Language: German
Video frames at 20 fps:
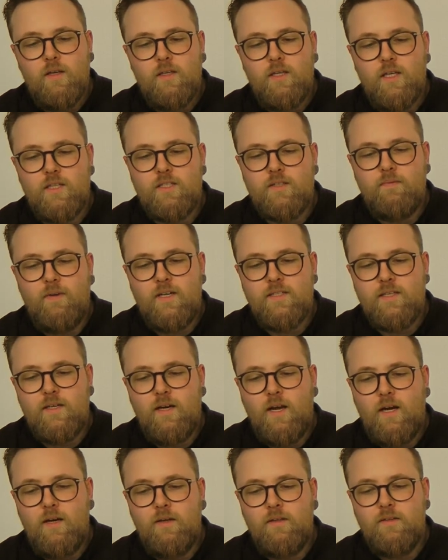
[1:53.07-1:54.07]
Jetzt war
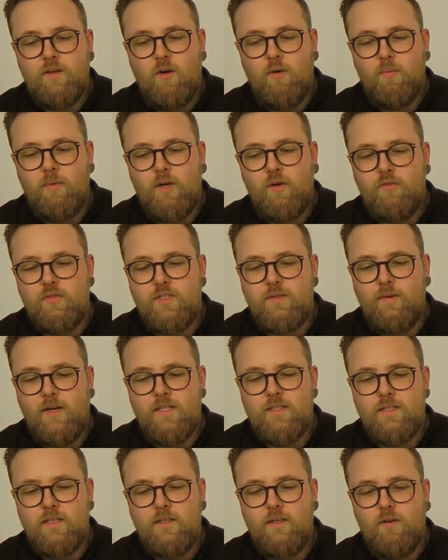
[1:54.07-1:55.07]
sein Einkommen auf
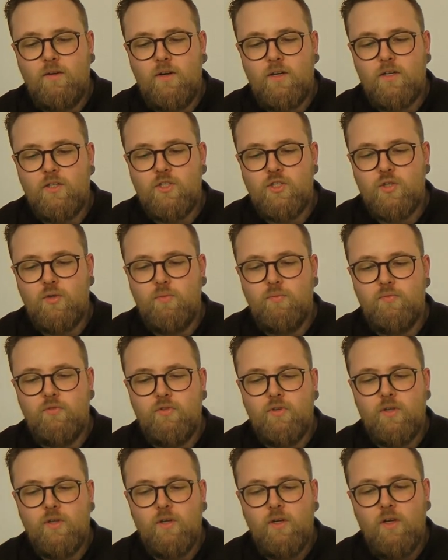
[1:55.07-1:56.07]
20 Dollar
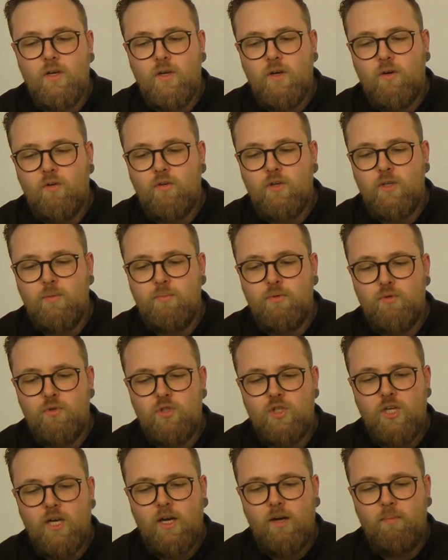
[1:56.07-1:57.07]
geschrumpft und die
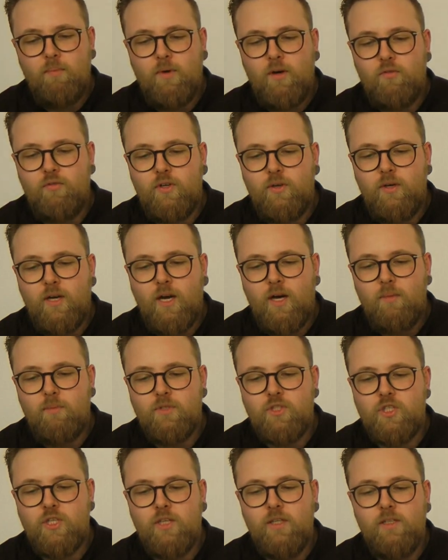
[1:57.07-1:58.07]
Buchstaben auf den
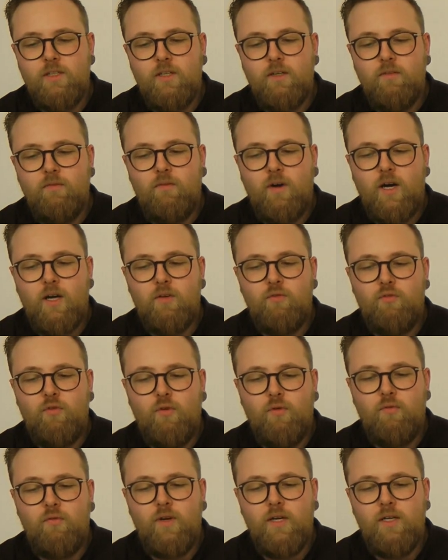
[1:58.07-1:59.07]
Namensschildchen waren
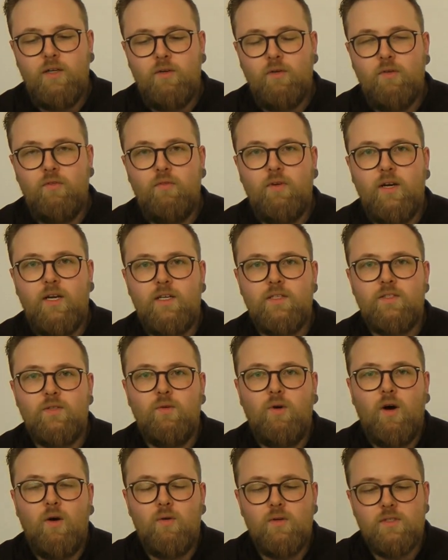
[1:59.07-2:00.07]
von Wind und Wetter
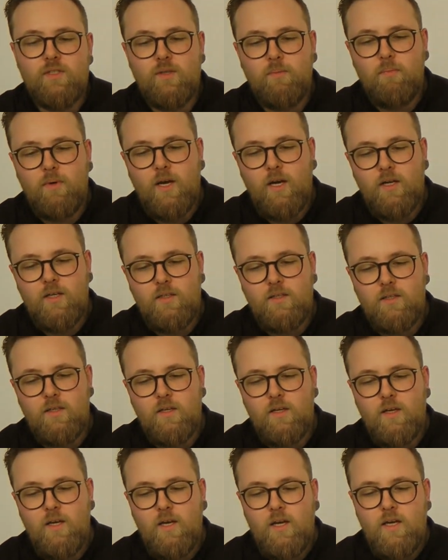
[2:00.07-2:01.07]
so ausgebleicht,
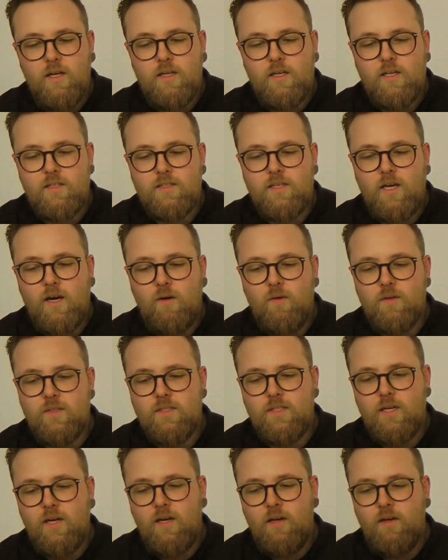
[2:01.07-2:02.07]
dass sie
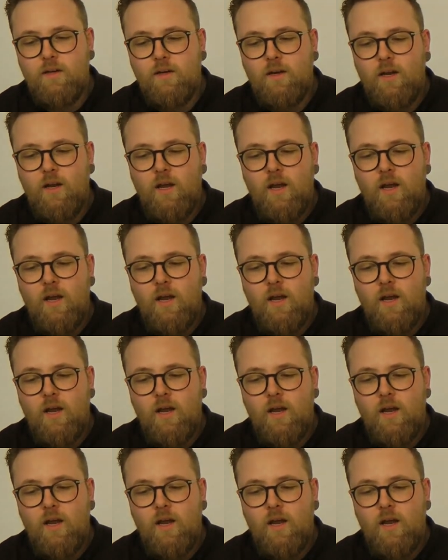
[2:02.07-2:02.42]
aussahen,